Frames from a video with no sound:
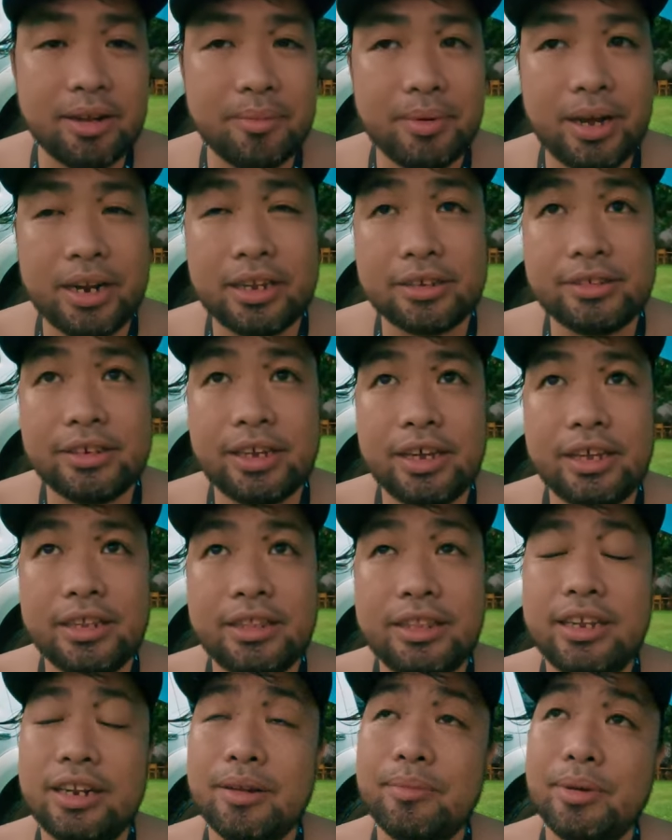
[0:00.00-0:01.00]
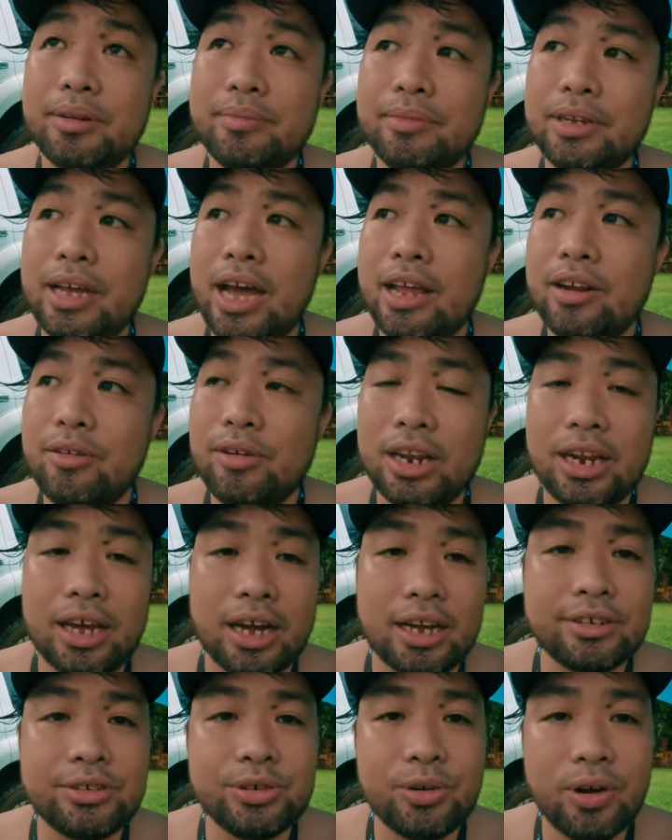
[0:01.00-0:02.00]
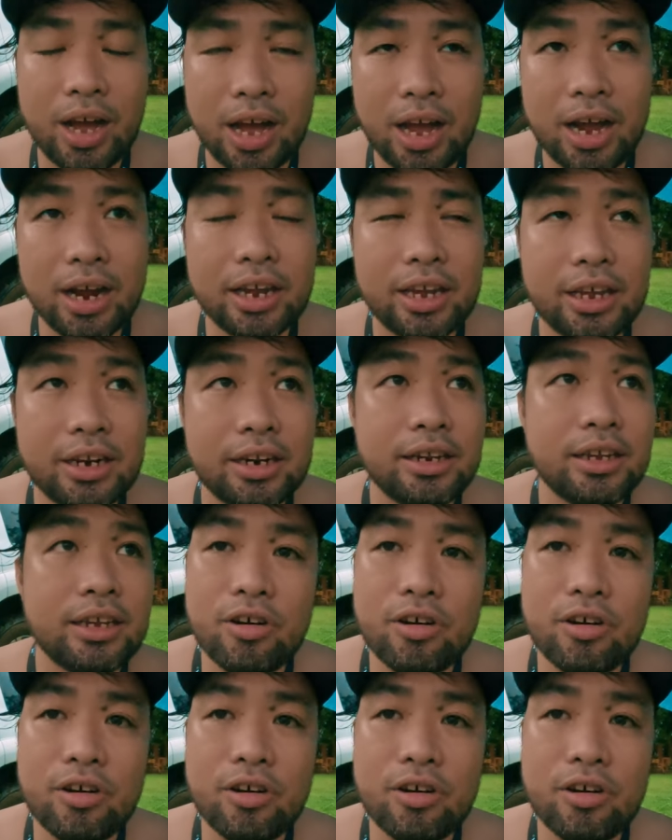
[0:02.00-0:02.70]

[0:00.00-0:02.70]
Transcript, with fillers: naman kasi hindi naman gano kalakas yung hangin.